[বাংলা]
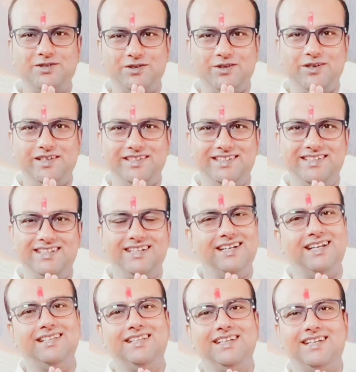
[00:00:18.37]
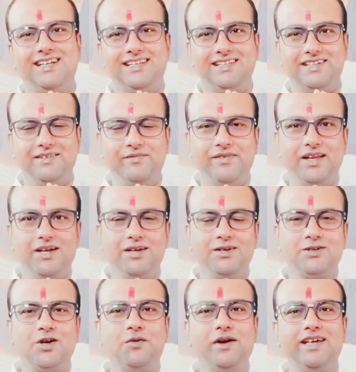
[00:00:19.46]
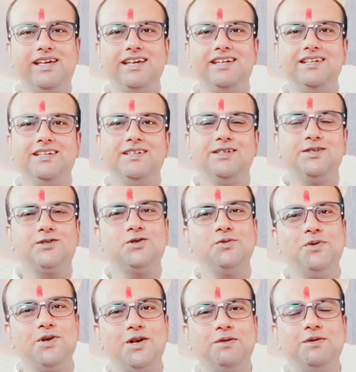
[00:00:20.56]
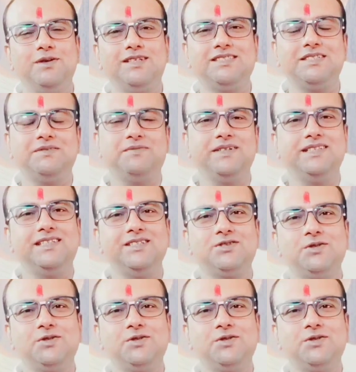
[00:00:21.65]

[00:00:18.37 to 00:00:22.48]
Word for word: দর্শকগণ রাধে রাধে সবাইকে শুভ নববর্ষের প্রীতি